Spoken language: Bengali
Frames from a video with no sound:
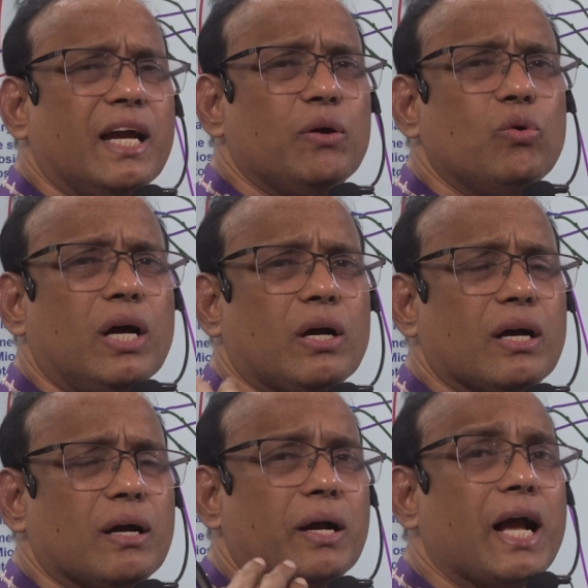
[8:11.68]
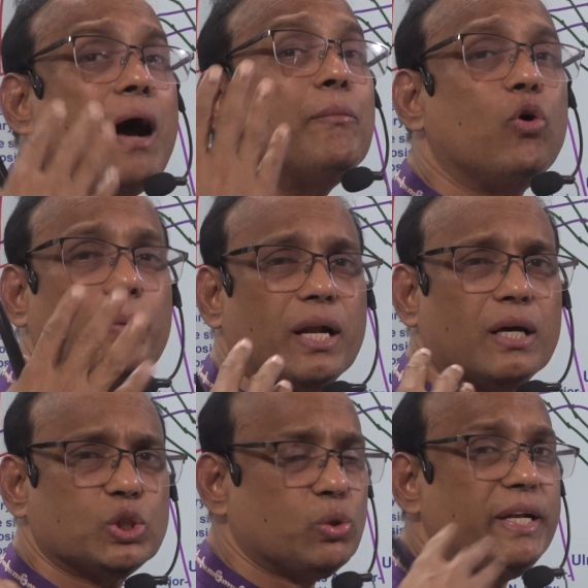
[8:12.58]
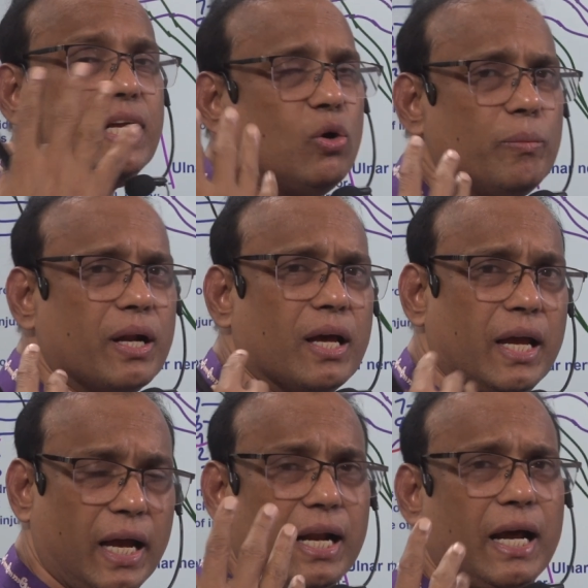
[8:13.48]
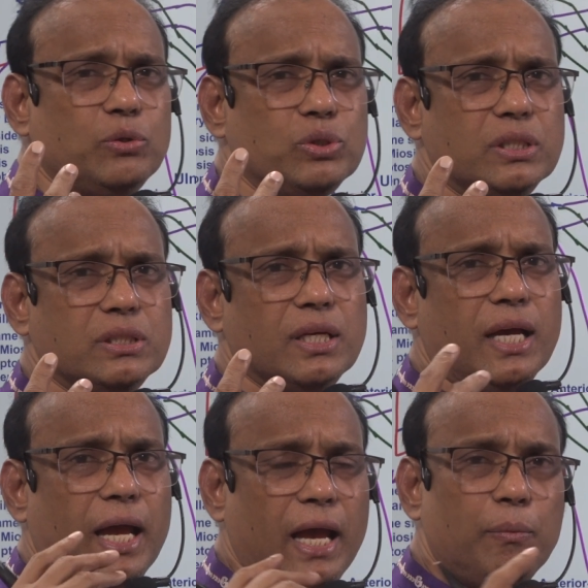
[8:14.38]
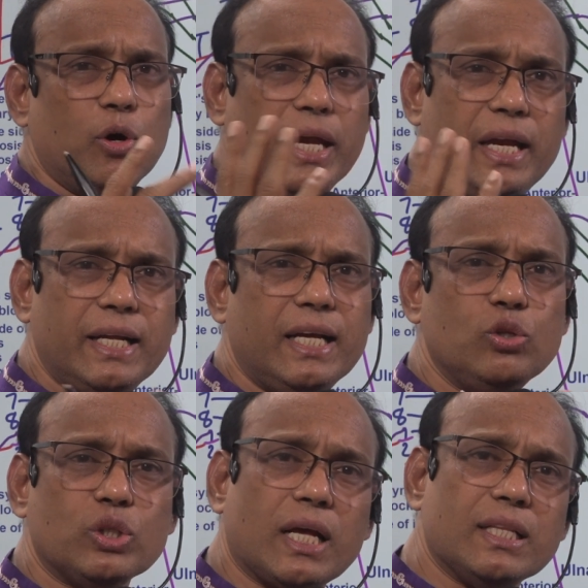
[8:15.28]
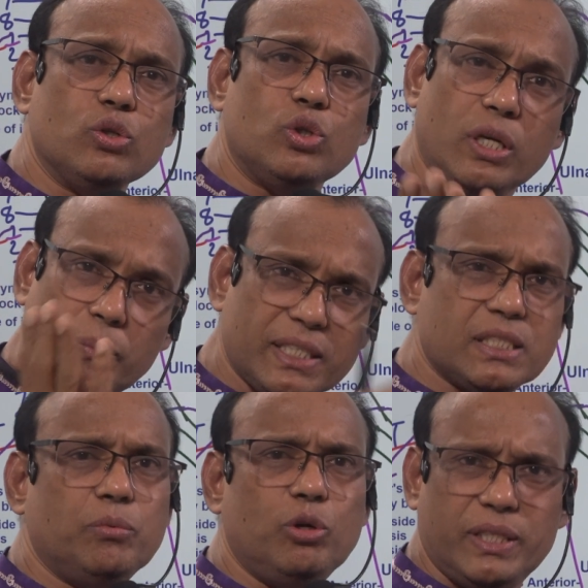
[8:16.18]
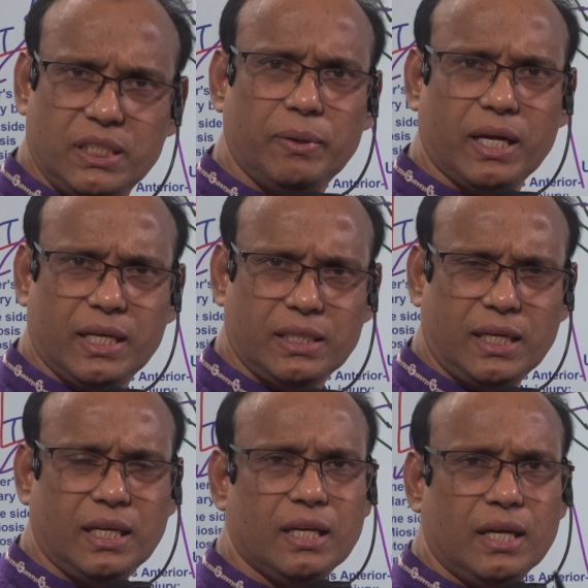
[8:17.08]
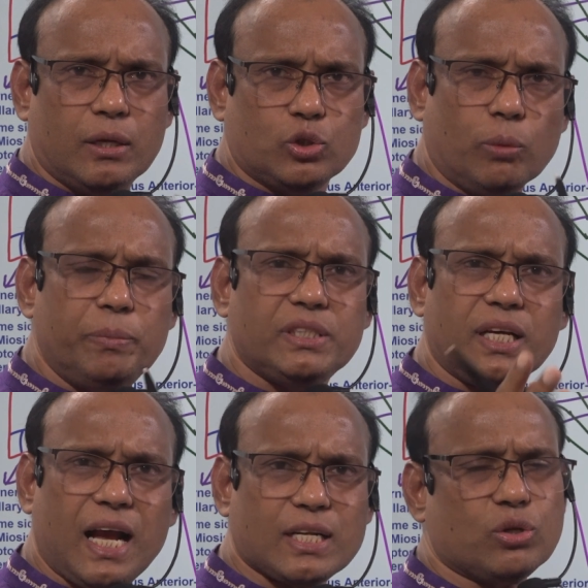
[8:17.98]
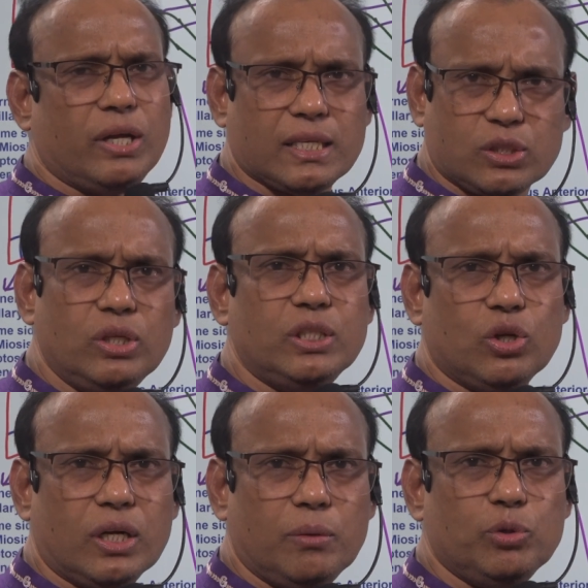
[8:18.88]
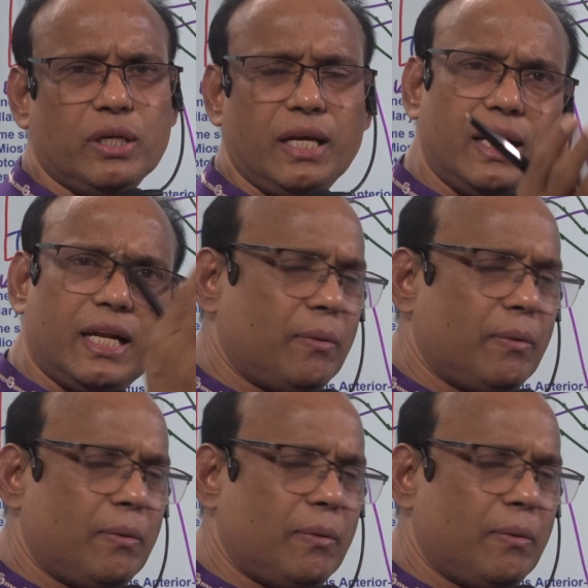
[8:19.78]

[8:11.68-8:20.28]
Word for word: এইগুলো ঘাম হবে না সোয়েটিং হবে না অ্যানহাইডোসিস এবং এটি কিন্তু সাধারণত রিভার্সিবল বেশিরভাগ ক্ষেত্রে চব্বিশ থেকে আটচল্লিশ ঘন্টার মধ্যে এটা